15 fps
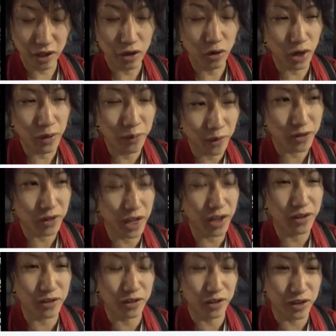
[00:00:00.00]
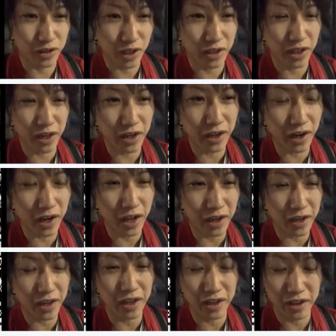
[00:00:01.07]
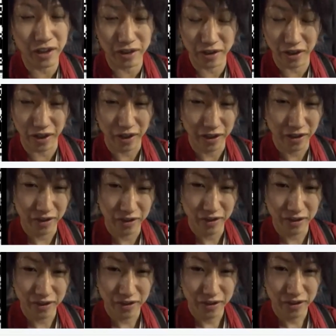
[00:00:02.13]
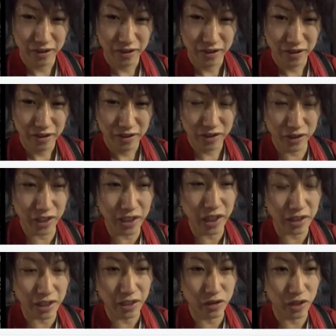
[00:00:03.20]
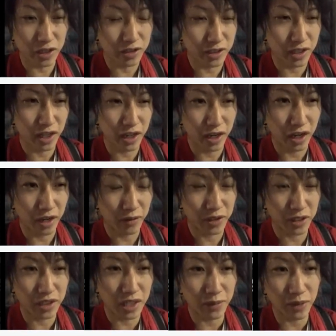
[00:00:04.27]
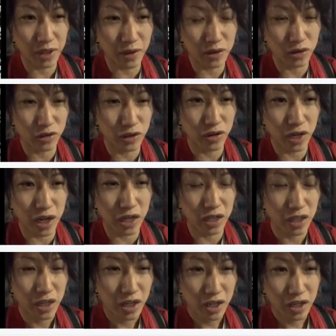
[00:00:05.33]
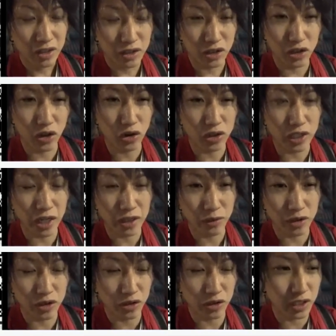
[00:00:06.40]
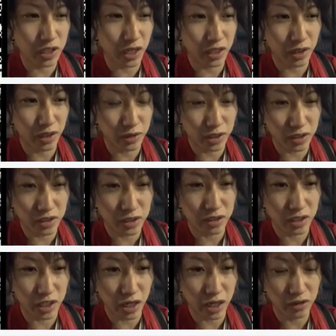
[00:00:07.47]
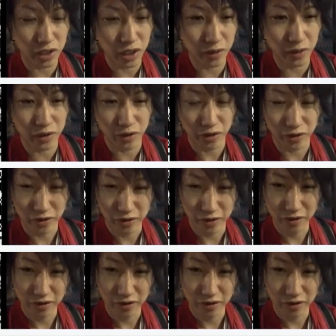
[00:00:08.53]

だから俺もグランクと一緒で年齢は関係ないんだって。好きになった人が好きだから、別にたまたまその人が16歳でも12歳でも全然付き合えるってレベル。